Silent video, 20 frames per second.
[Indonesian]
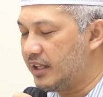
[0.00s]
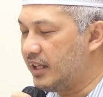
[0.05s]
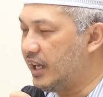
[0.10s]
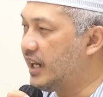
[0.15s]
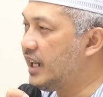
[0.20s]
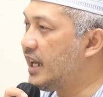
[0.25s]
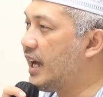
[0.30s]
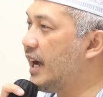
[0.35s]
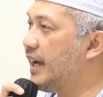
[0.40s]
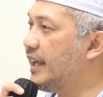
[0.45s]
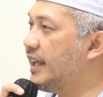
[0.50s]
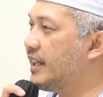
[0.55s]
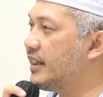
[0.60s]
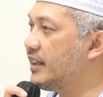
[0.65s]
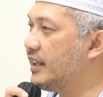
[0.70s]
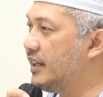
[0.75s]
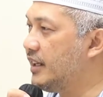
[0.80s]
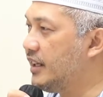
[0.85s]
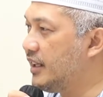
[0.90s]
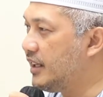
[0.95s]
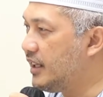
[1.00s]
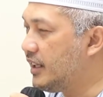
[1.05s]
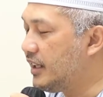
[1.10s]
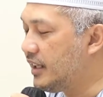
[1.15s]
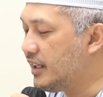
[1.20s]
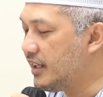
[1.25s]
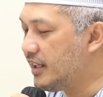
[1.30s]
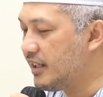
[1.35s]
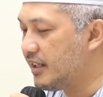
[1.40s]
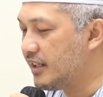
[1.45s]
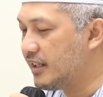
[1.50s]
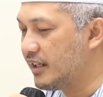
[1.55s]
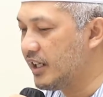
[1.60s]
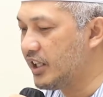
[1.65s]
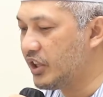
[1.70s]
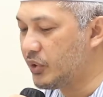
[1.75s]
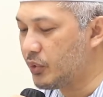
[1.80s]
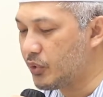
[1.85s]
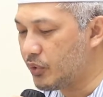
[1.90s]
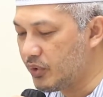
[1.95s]
Jadi ayat ini
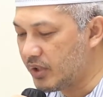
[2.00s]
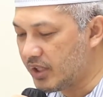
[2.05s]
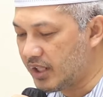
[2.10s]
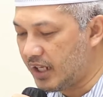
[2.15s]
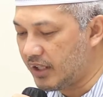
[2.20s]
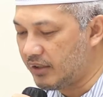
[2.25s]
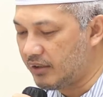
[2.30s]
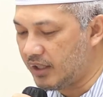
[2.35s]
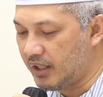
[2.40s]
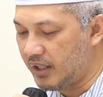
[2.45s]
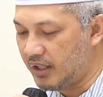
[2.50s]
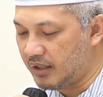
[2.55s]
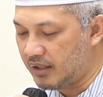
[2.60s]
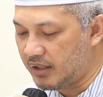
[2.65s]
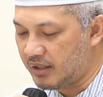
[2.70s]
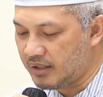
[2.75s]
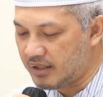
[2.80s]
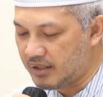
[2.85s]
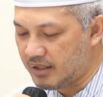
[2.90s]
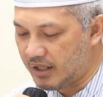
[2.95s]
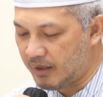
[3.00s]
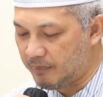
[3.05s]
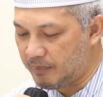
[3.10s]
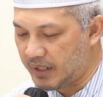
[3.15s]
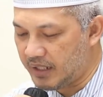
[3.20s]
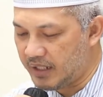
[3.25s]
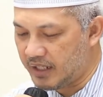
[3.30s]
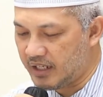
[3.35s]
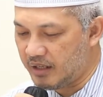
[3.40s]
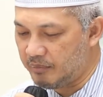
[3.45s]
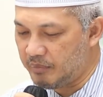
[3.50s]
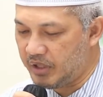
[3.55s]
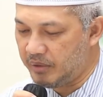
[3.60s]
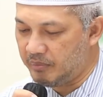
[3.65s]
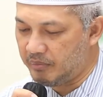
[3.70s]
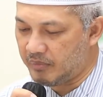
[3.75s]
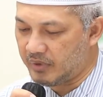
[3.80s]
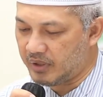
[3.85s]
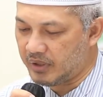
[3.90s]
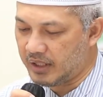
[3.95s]
diturunkan oleh Allah kepada
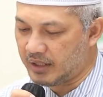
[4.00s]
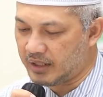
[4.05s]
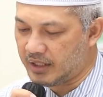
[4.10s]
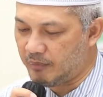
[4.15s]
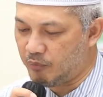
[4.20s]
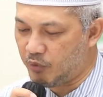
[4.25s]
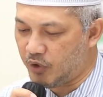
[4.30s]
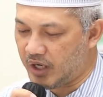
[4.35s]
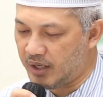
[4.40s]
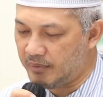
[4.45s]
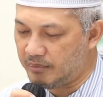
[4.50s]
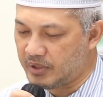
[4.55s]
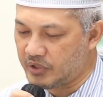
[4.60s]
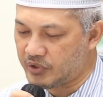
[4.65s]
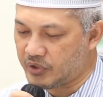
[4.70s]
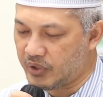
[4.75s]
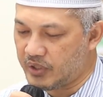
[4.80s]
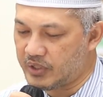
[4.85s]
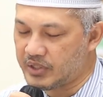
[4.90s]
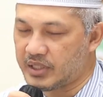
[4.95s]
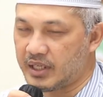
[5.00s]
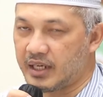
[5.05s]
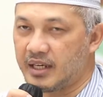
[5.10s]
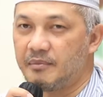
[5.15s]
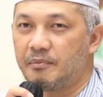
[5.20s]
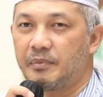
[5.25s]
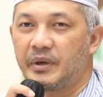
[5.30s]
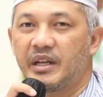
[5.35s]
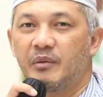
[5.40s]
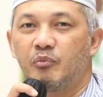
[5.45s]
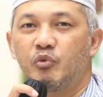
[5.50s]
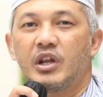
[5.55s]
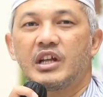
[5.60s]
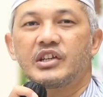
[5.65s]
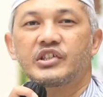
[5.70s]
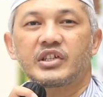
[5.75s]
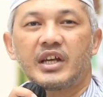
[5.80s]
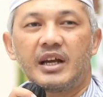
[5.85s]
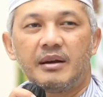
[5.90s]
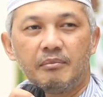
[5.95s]
Nabi kita Muhammad SAW pada
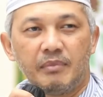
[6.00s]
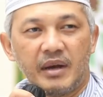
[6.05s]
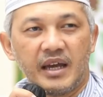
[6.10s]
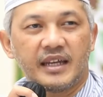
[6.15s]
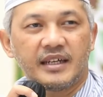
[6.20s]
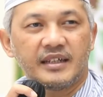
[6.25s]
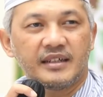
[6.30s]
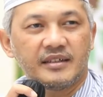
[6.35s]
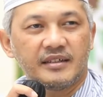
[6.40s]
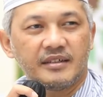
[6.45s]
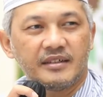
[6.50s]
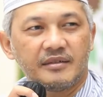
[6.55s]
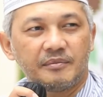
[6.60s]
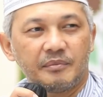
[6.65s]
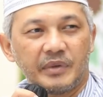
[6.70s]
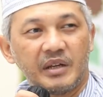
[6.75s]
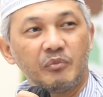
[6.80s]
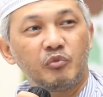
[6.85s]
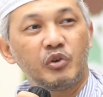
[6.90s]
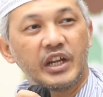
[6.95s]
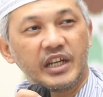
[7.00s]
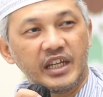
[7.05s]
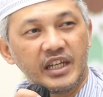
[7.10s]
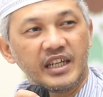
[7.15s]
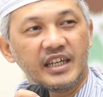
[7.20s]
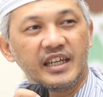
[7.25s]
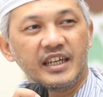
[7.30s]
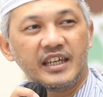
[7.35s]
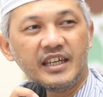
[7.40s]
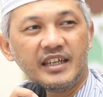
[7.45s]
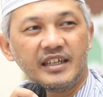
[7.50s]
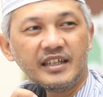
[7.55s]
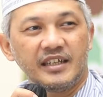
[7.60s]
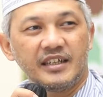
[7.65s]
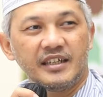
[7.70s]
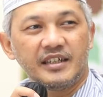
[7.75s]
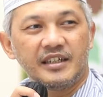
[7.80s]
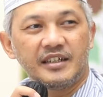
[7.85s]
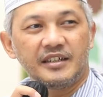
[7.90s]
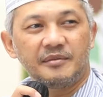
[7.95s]
bulan Sya'ban pada bulan ini nih.
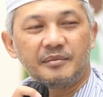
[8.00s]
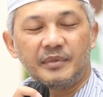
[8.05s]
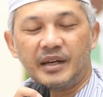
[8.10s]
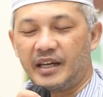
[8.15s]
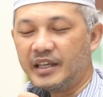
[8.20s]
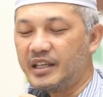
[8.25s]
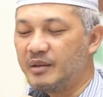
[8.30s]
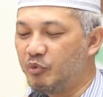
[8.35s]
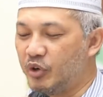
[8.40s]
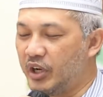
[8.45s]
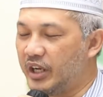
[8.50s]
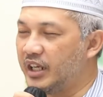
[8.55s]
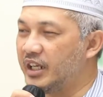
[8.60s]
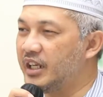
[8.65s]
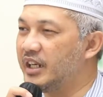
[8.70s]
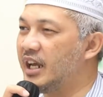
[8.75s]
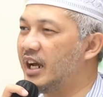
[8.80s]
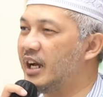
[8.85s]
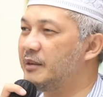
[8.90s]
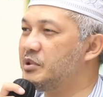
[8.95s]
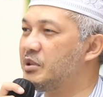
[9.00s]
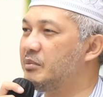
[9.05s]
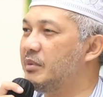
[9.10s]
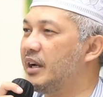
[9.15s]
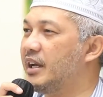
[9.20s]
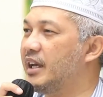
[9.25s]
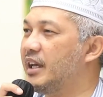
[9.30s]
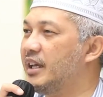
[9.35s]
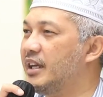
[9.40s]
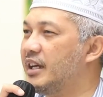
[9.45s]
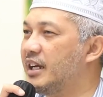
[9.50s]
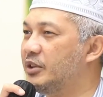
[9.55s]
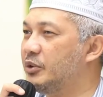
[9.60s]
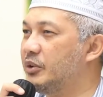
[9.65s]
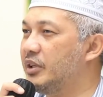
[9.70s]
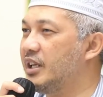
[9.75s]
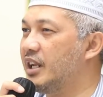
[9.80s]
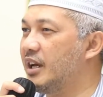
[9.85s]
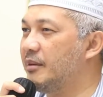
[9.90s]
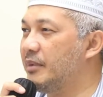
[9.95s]
Makanya bulan ini dianggap sebagai
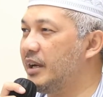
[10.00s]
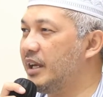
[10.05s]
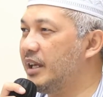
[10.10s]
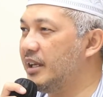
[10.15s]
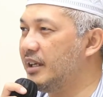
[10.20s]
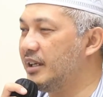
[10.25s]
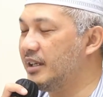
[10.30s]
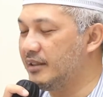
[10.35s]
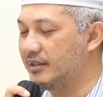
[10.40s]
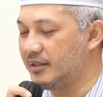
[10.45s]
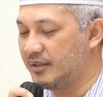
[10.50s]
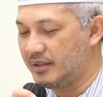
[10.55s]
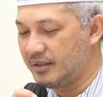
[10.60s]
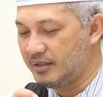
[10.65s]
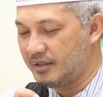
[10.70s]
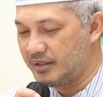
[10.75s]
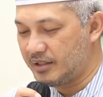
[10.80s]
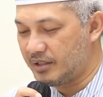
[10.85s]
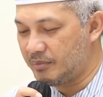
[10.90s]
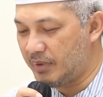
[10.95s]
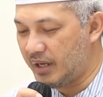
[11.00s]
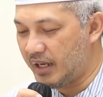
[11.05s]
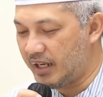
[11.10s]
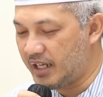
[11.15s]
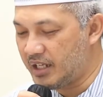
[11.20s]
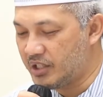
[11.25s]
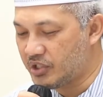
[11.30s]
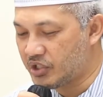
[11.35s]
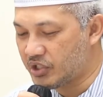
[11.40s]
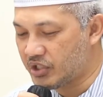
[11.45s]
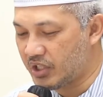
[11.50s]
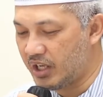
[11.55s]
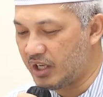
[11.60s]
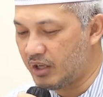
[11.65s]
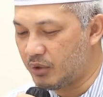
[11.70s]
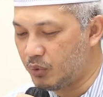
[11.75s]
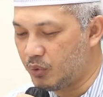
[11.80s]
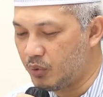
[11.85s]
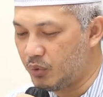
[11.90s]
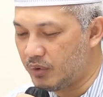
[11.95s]
atau dinamai sebagai
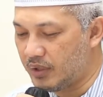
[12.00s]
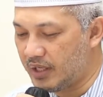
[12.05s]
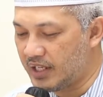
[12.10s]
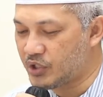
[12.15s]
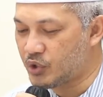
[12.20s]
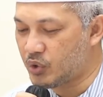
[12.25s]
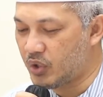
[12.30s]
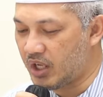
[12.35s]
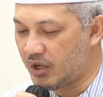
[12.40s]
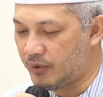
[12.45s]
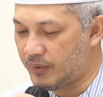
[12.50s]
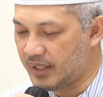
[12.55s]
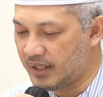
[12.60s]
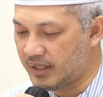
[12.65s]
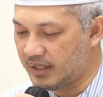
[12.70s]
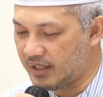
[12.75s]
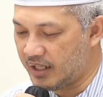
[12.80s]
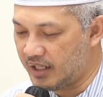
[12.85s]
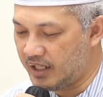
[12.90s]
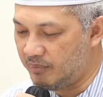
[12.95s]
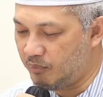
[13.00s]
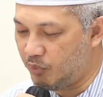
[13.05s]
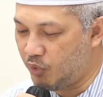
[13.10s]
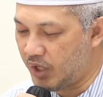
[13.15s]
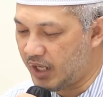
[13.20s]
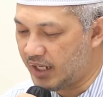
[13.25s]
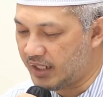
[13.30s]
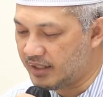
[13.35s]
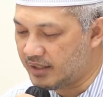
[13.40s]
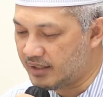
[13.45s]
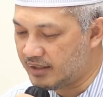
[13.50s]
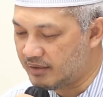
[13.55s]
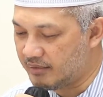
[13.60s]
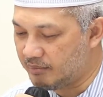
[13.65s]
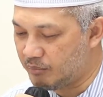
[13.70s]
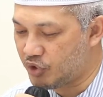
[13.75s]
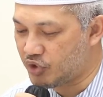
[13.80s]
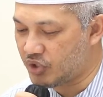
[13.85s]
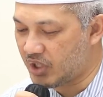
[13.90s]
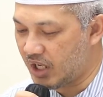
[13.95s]
syahru as-solawat. Jadi bulan
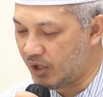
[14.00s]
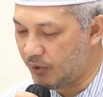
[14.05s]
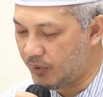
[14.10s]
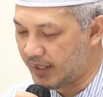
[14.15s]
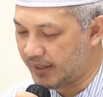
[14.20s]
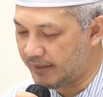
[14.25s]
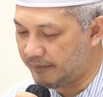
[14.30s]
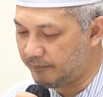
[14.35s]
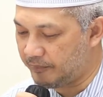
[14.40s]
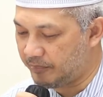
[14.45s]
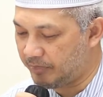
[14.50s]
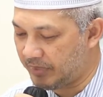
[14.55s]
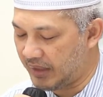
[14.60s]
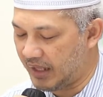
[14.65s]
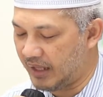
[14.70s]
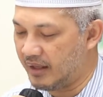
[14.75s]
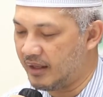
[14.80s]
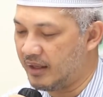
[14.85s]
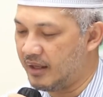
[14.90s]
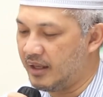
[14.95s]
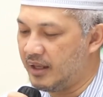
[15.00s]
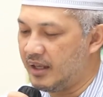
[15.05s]
bersolawat. Ya.